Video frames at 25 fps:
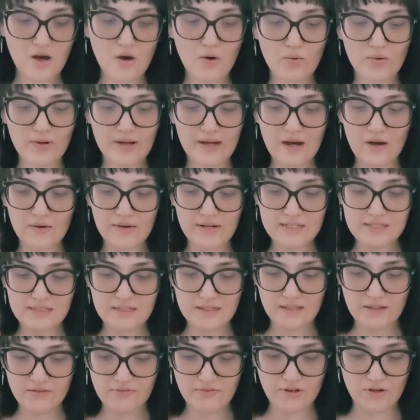O legal é que esse
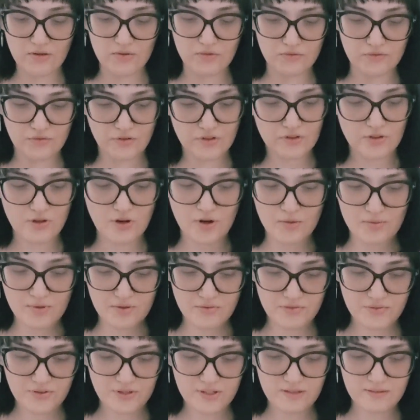aqui vem com
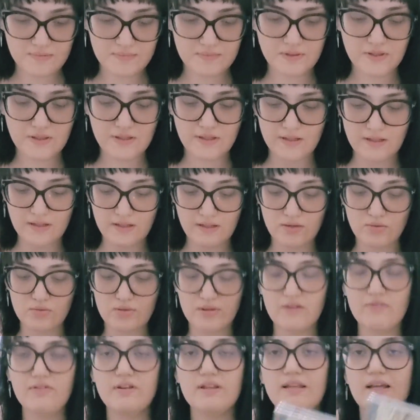phonography e o
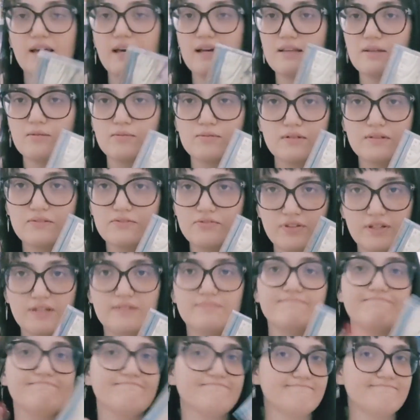DVD, então, enfim.